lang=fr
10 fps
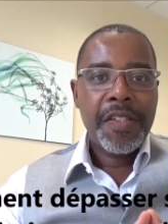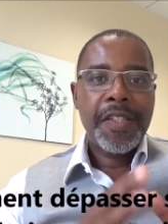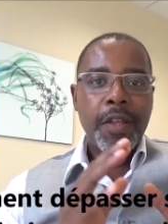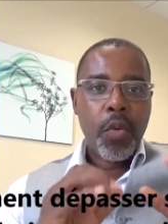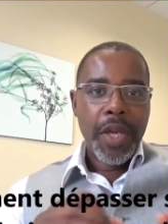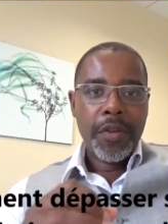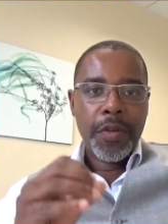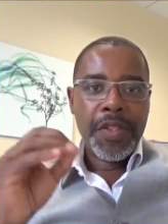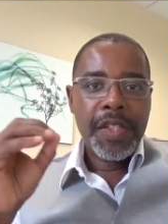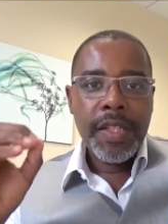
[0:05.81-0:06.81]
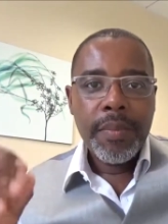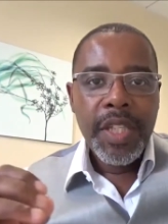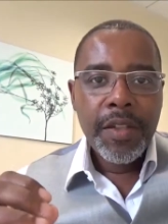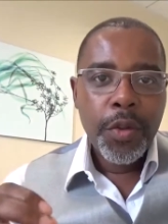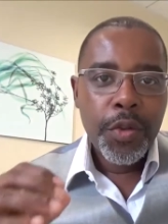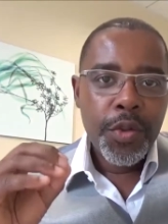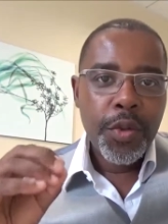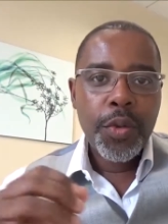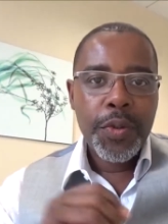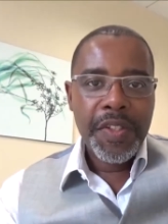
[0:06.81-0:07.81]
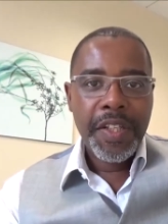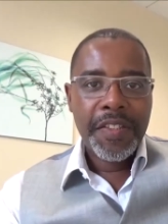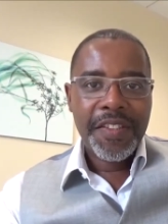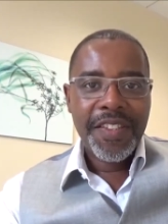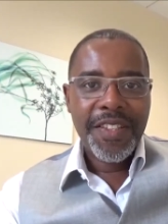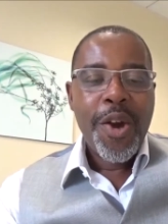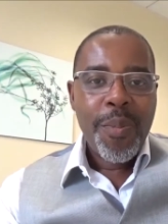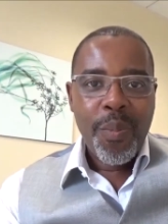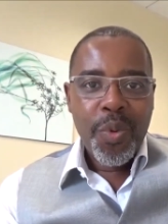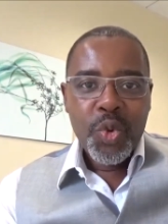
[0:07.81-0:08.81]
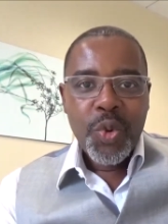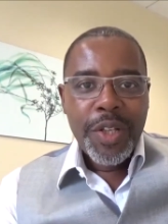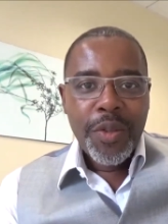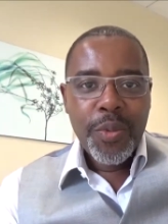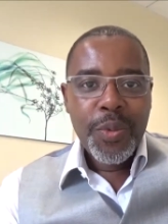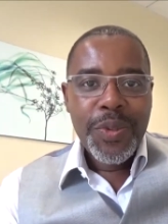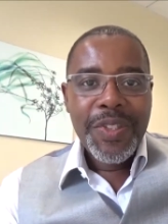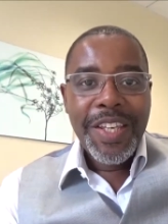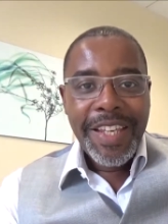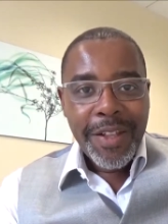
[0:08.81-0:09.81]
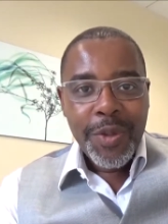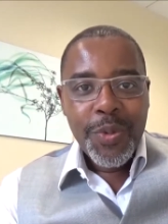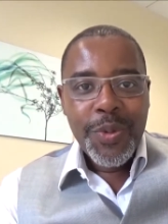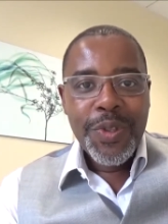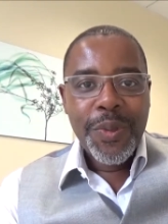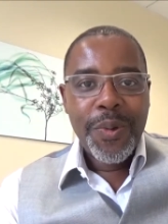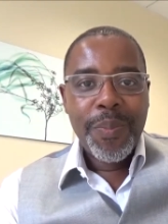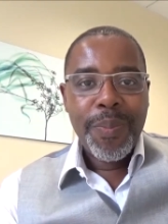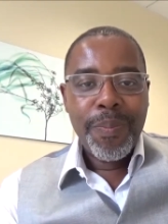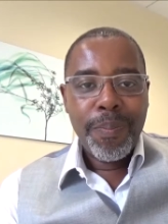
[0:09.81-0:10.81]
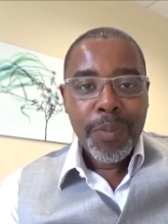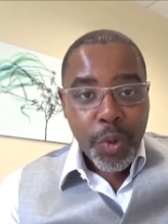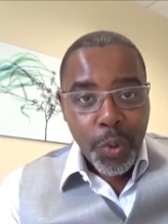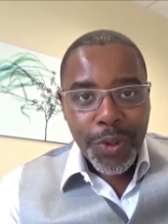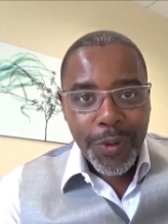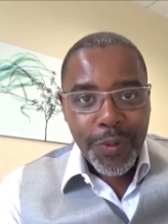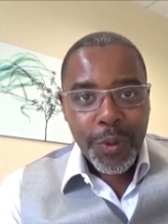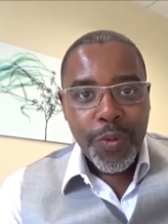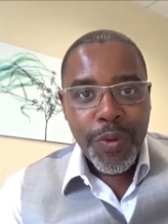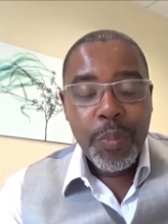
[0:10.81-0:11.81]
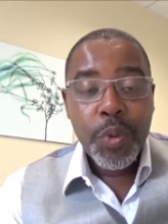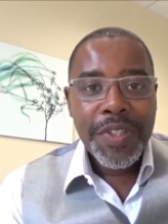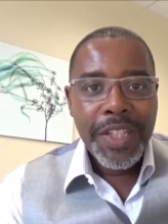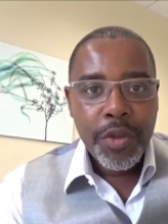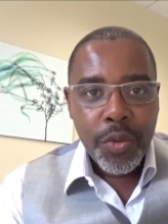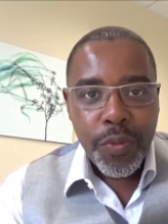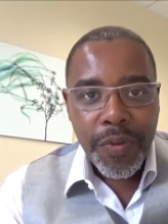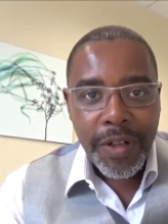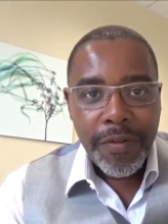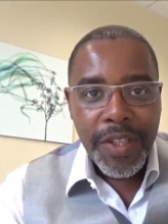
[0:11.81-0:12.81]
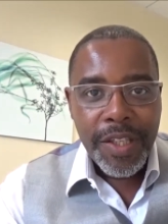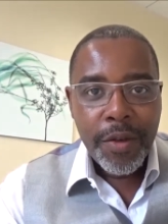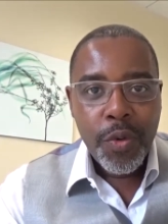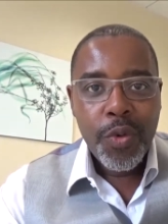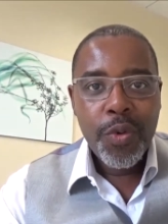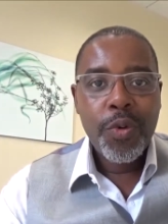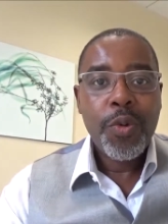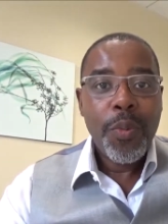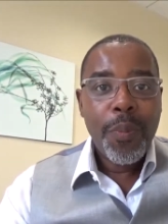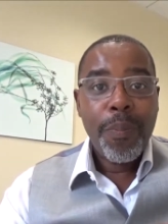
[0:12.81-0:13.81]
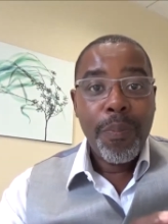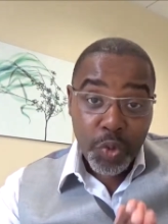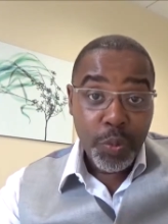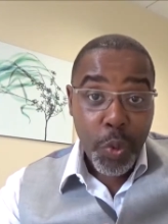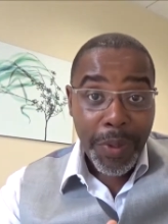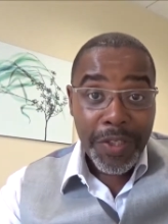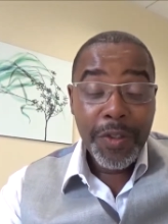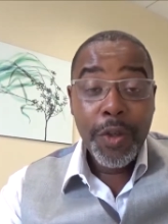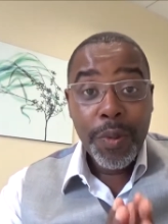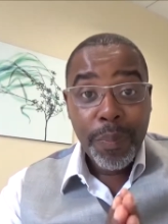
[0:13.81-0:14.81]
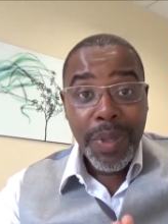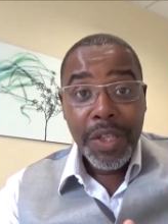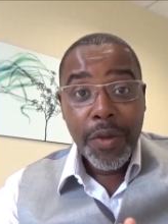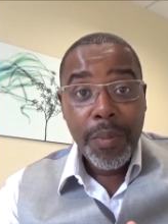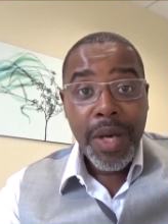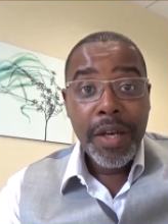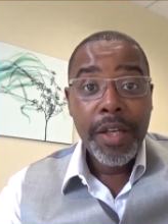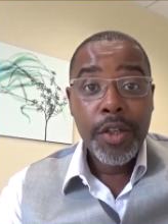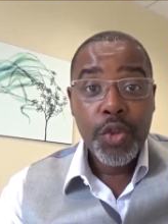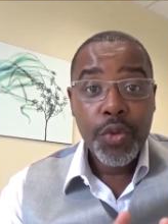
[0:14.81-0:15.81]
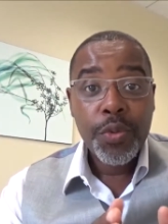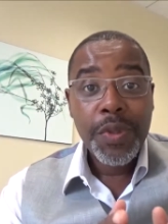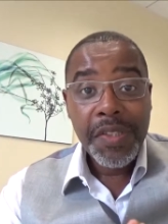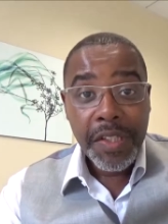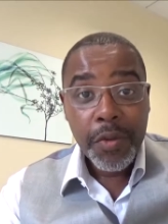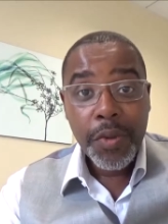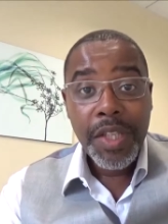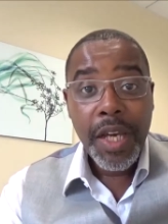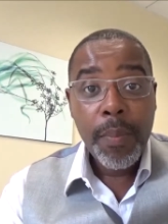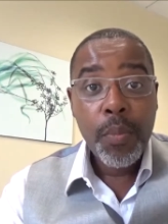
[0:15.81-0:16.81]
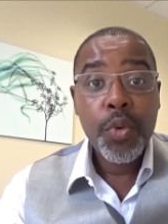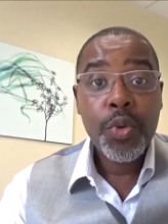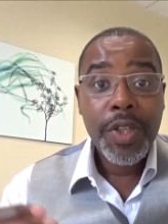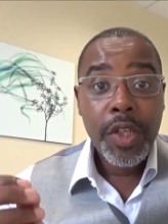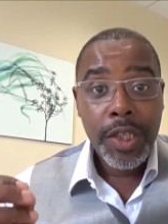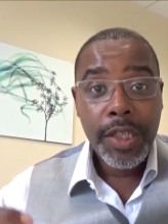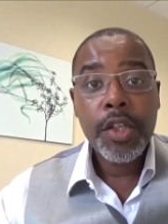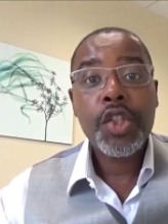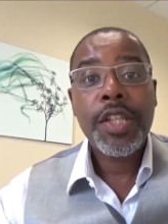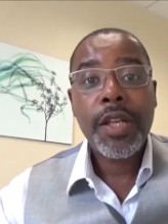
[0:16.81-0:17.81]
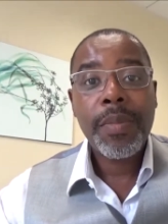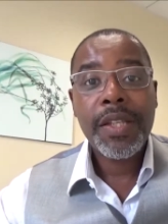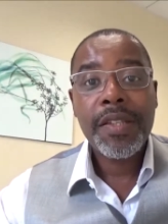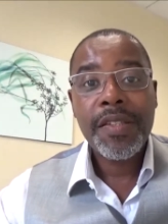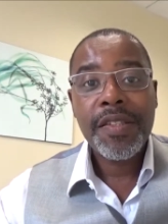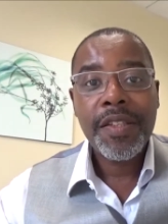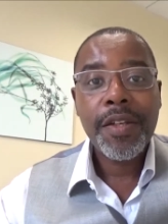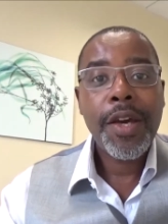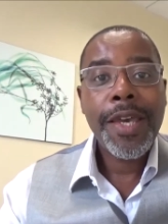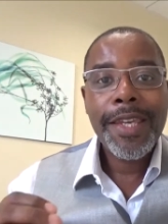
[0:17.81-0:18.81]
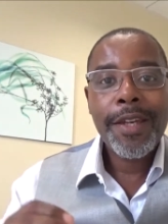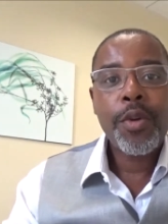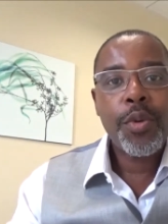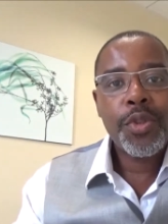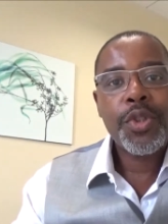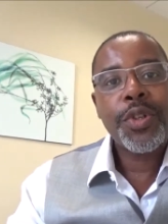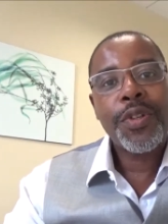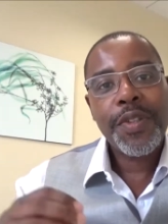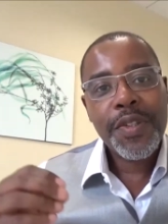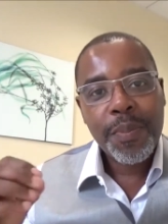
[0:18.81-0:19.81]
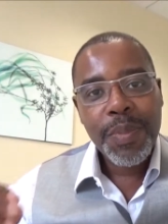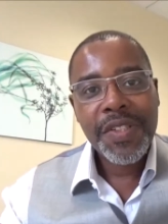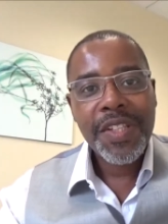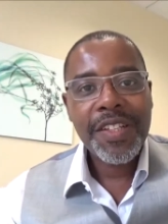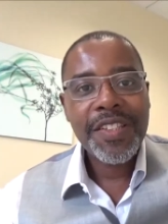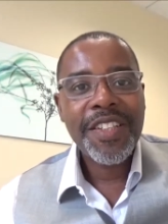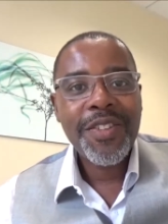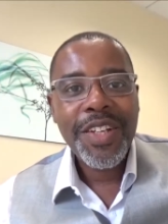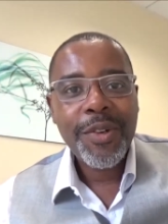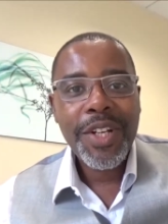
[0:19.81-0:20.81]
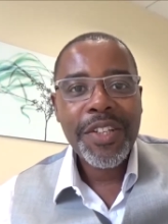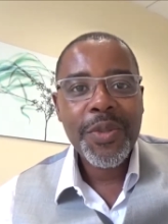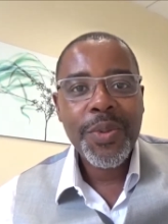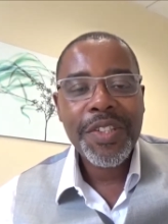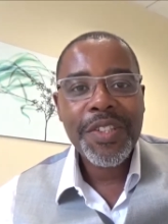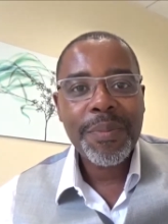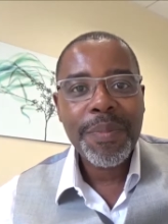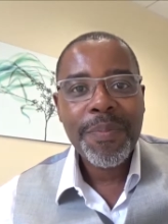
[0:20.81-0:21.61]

ses croyances limitantes sur le sexe. Bonjour à tous et à toutes, euh, content de vous retrouver pour cette nouvelle vidéo. Je me présente Bertrand Barret, je suis sexothérapeute, gestalt praticien et coach spécialisé dans les relations intimes.